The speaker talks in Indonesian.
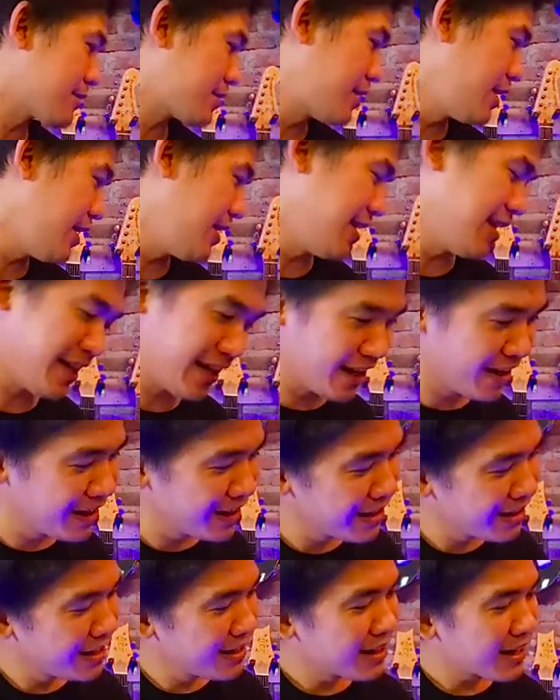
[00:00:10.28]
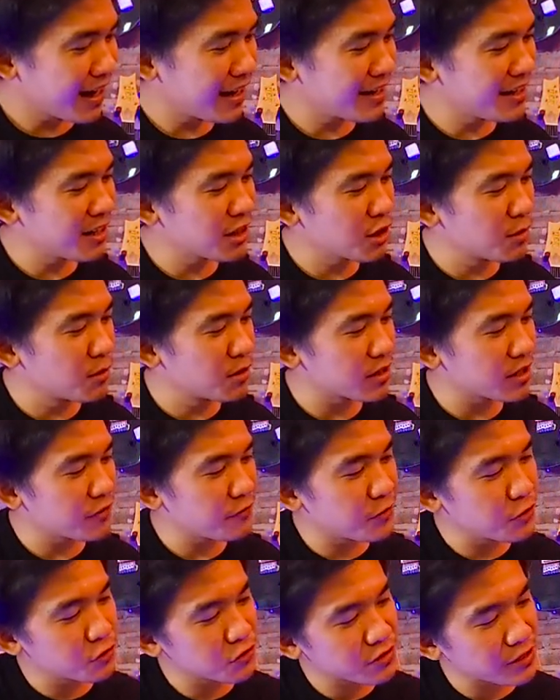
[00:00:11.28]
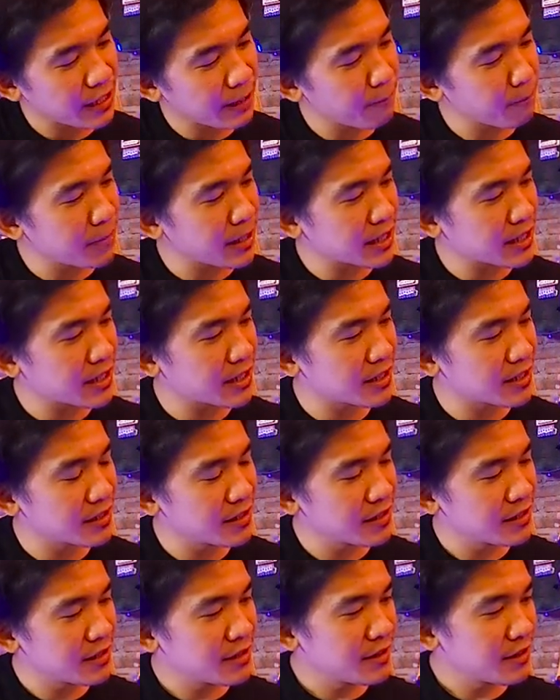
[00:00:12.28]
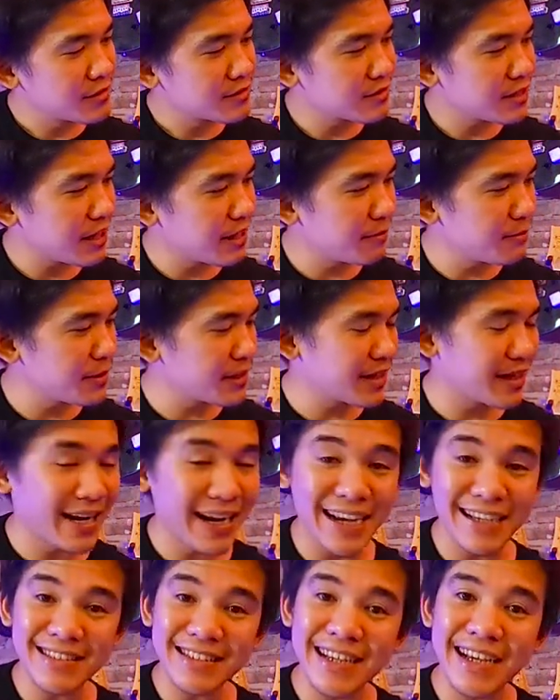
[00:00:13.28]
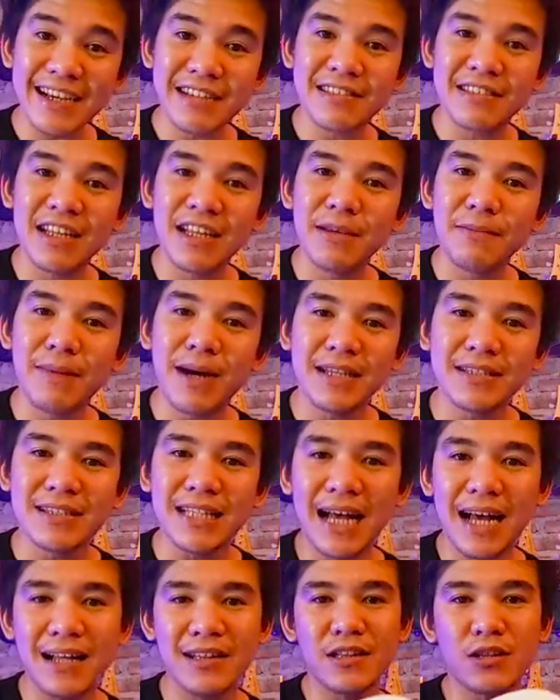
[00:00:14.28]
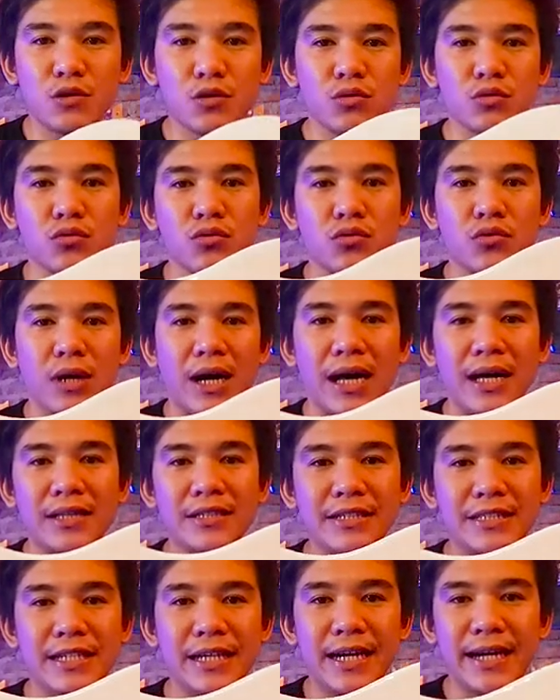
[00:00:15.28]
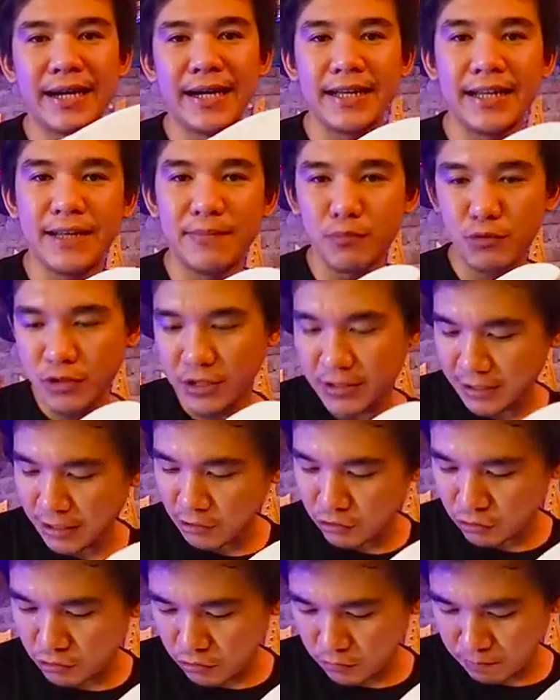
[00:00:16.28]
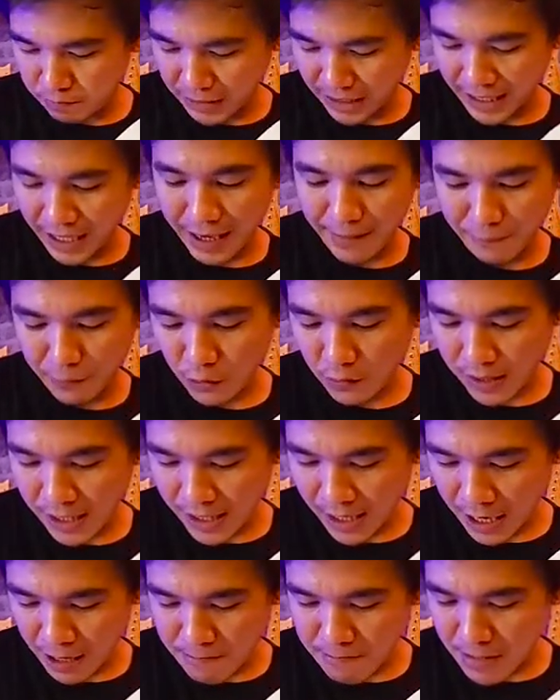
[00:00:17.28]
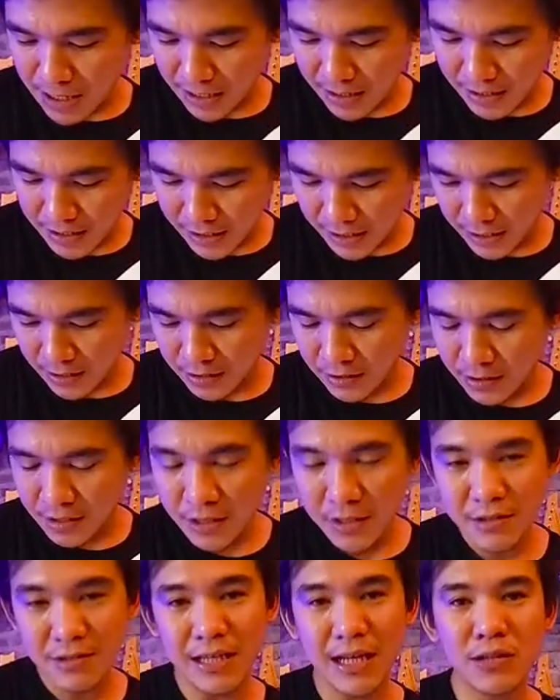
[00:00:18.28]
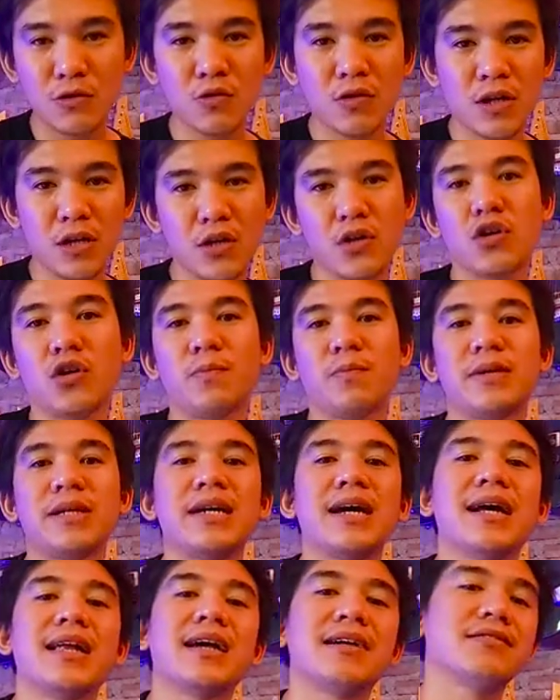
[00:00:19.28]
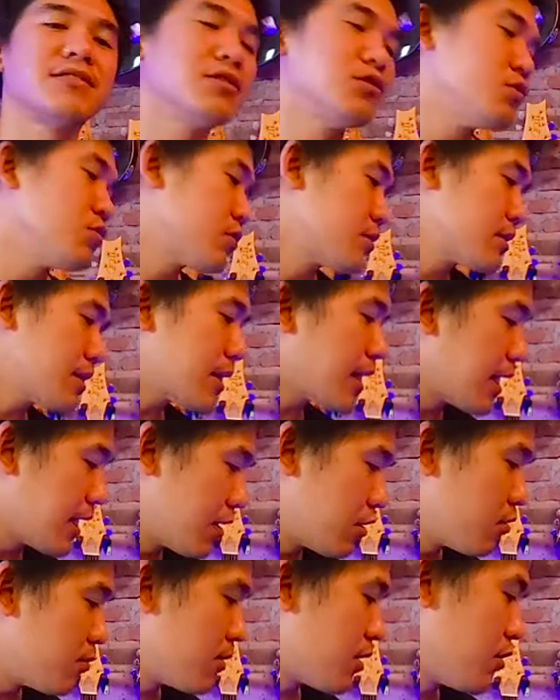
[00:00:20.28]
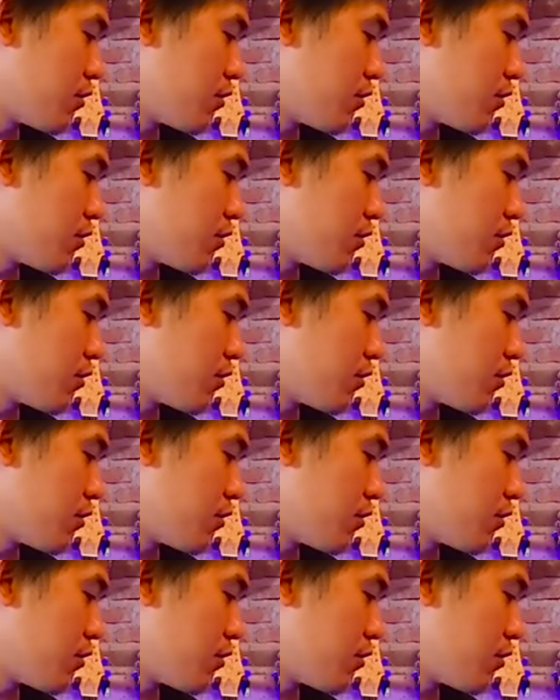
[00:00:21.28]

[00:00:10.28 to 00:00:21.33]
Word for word: pasti ya Kali ini gue mau review semik semik SS51 Anjay, dia punya satu pick up doang, humbucker Satu knob, iyalah sejuta Lo